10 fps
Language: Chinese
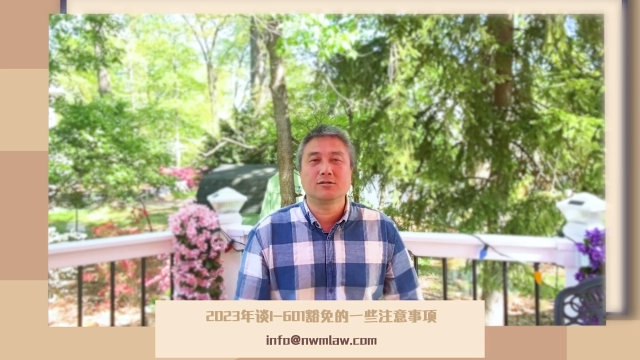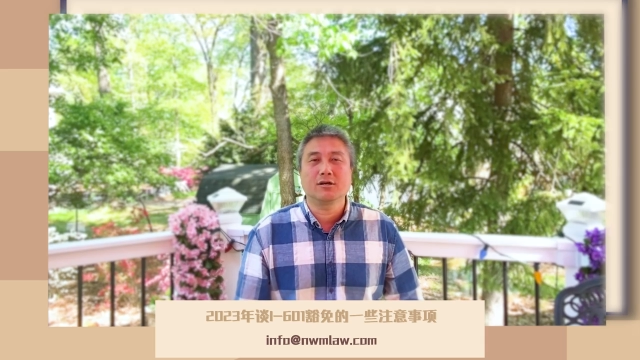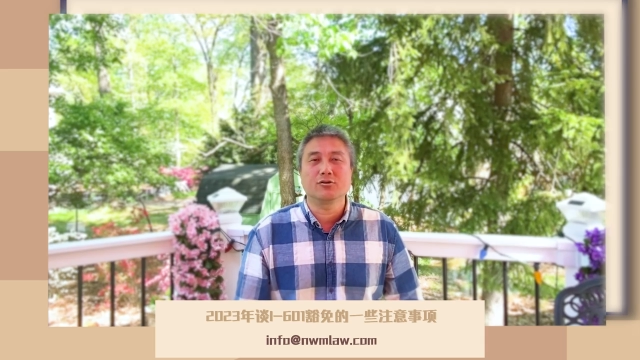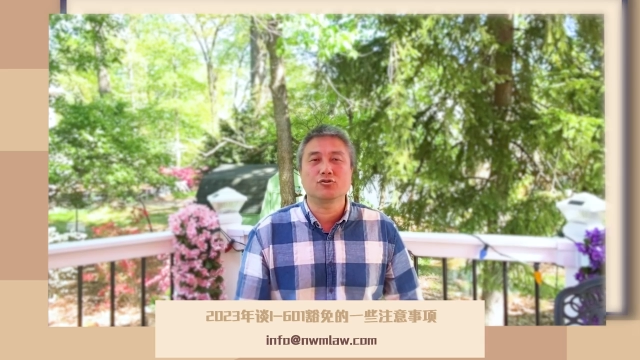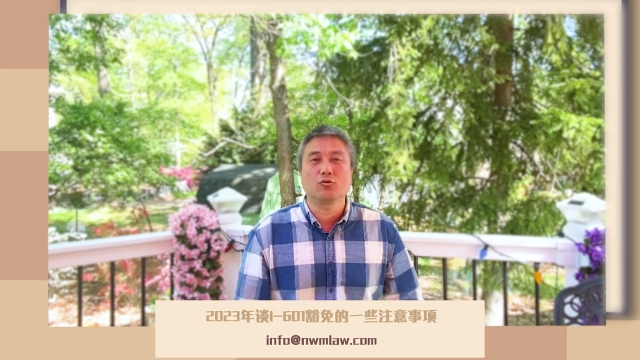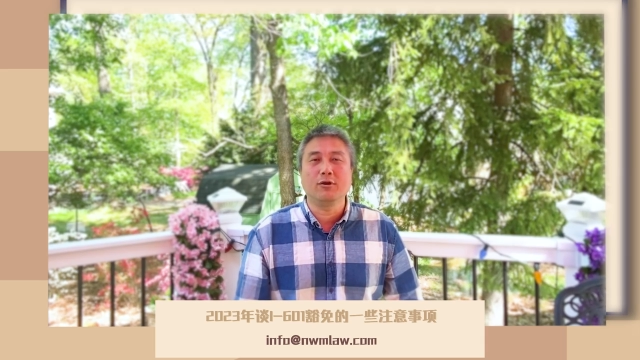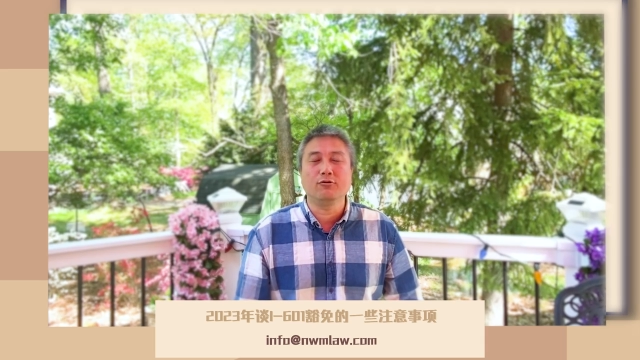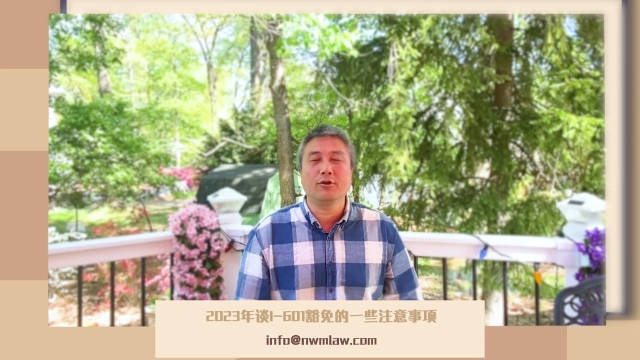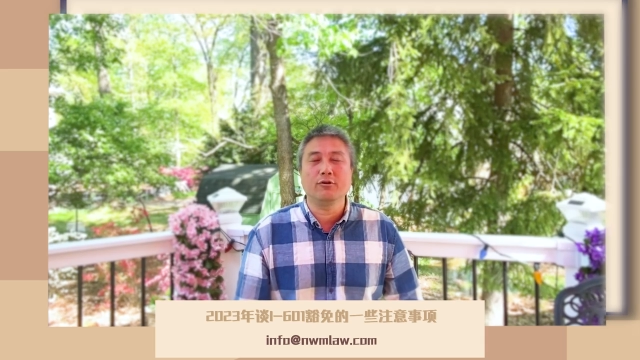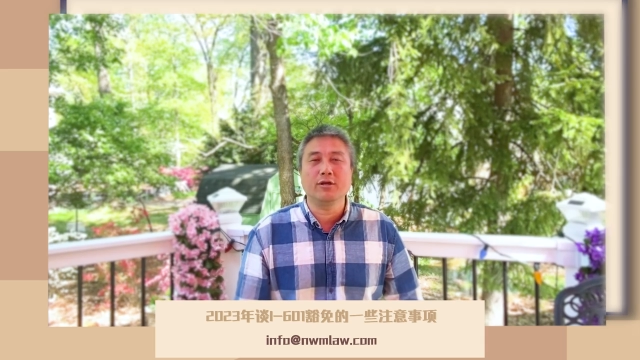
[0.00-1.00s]
这个是关
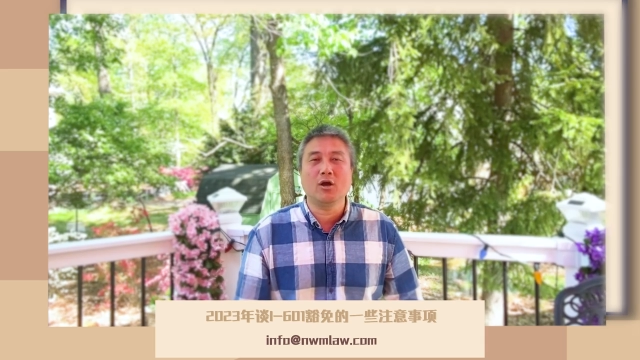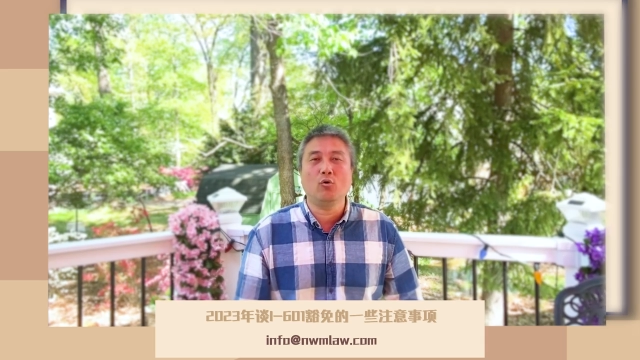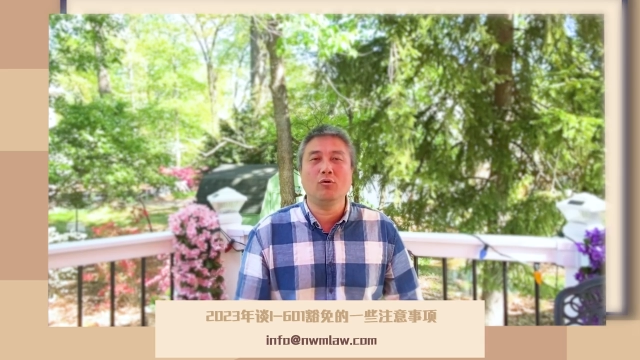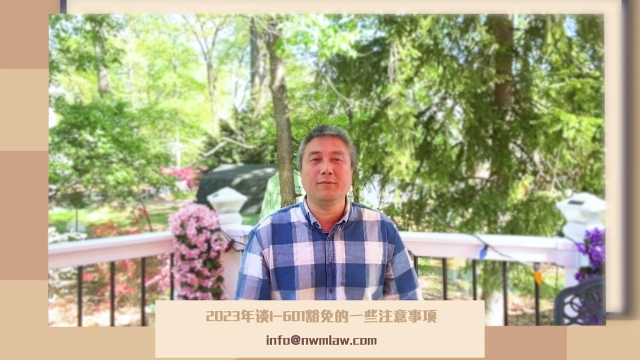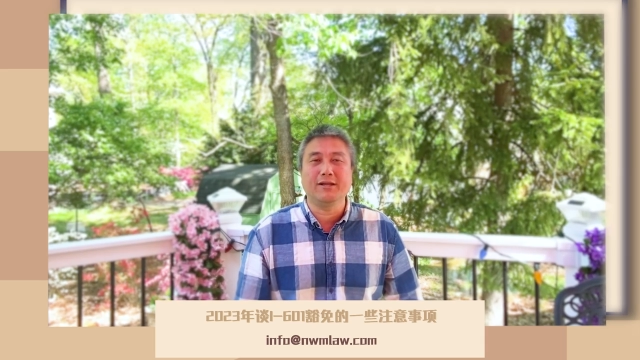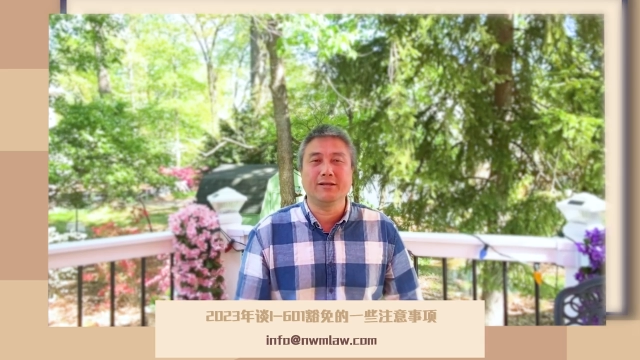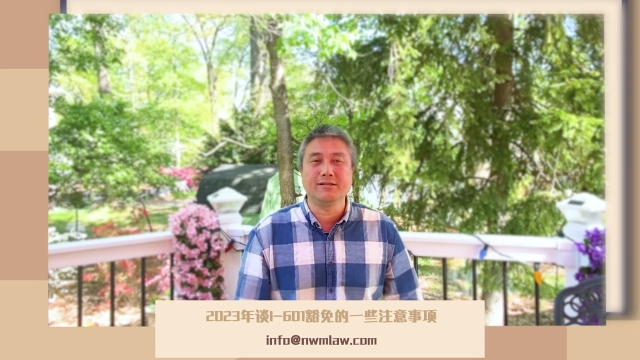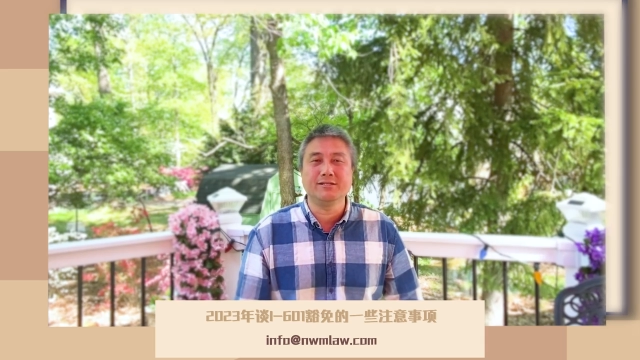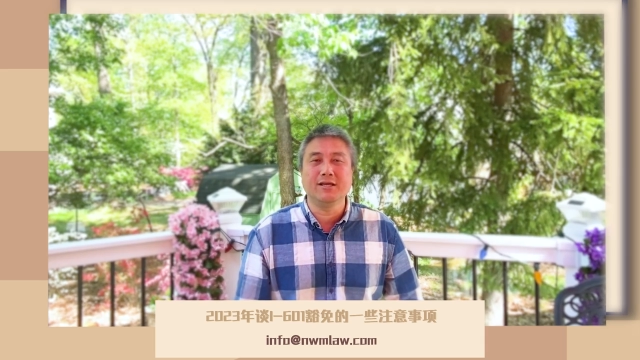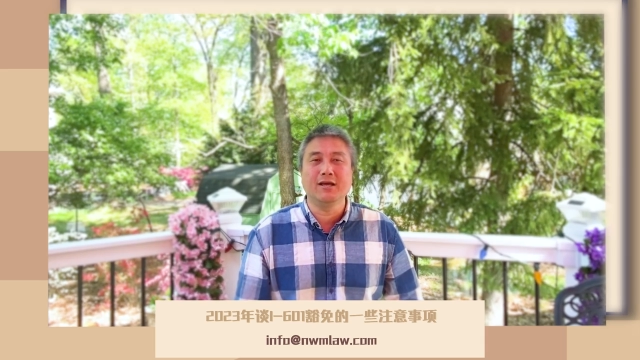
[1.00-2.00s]
于六零幺豁免的
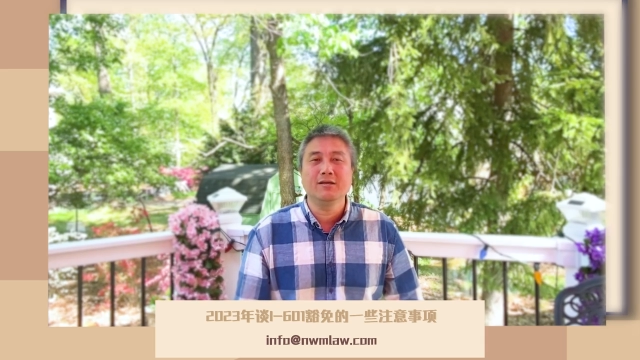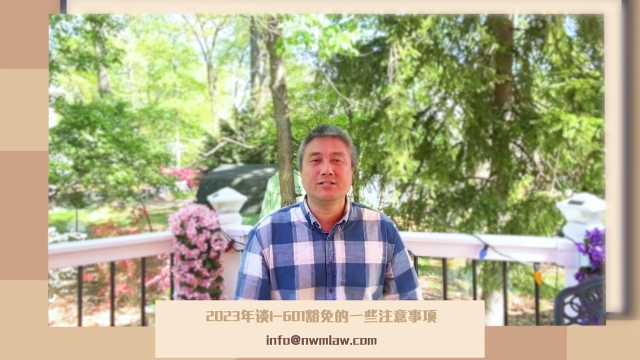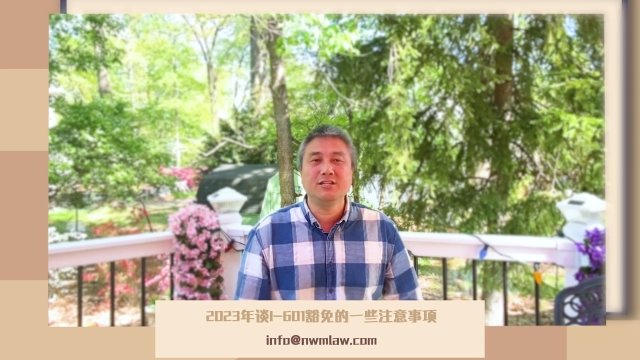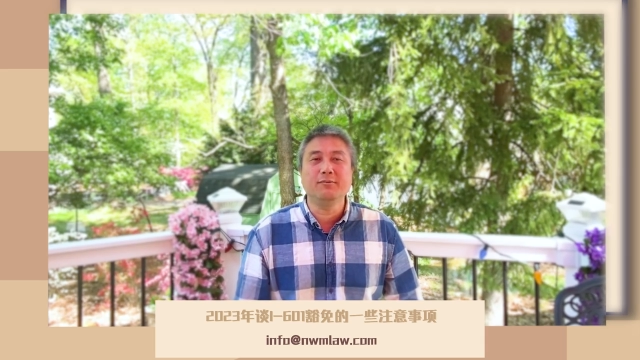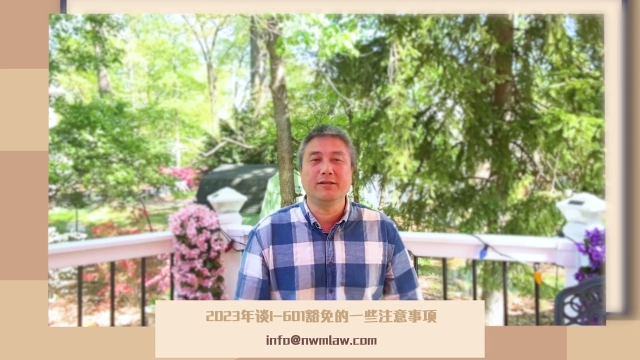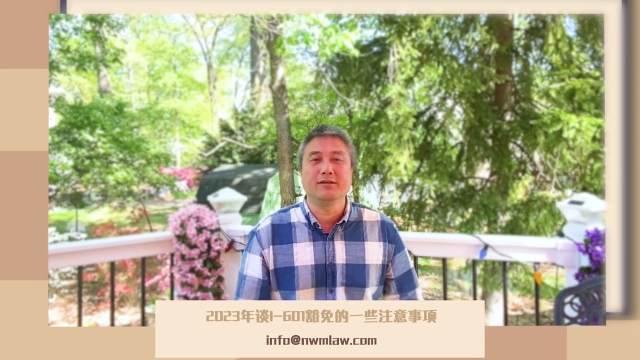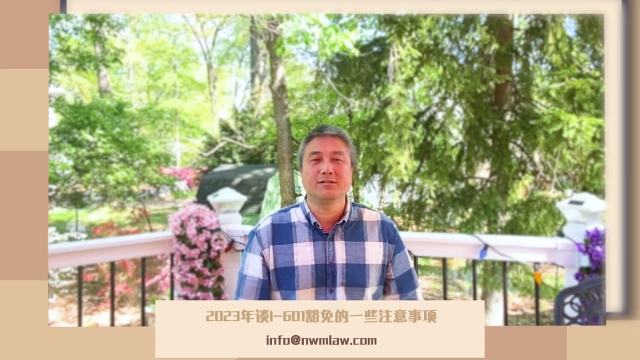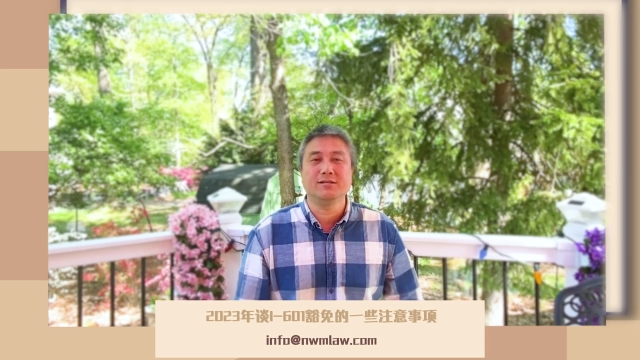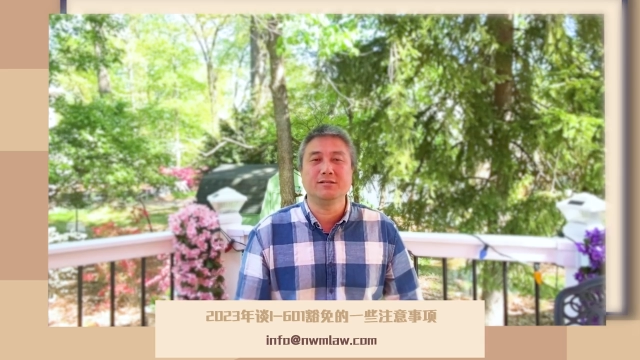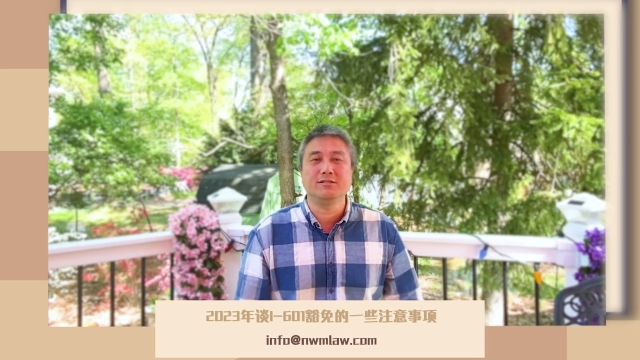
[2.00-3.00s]
一些基本的
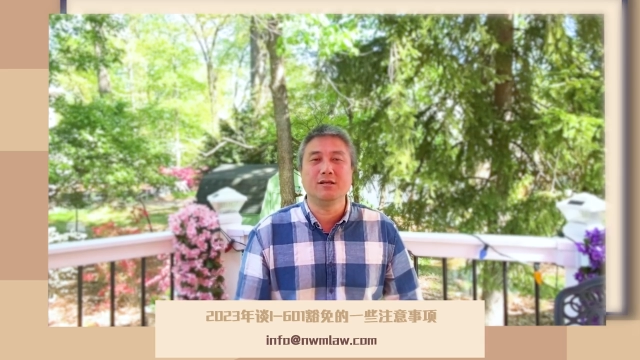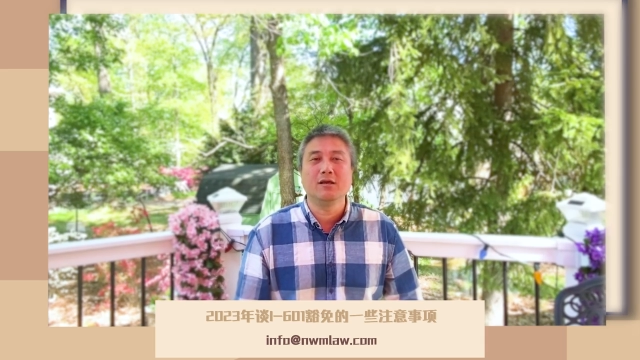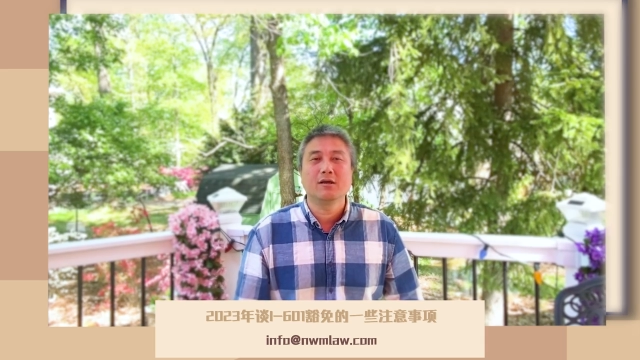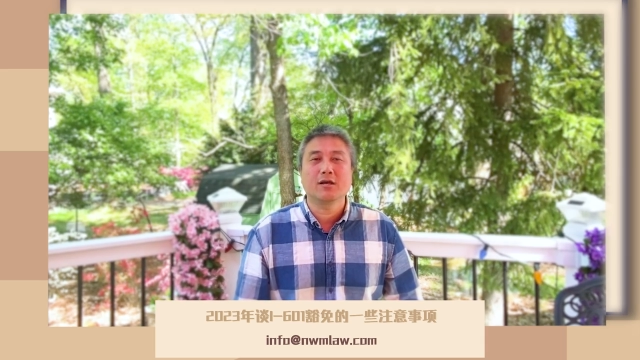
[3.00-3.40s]
信息。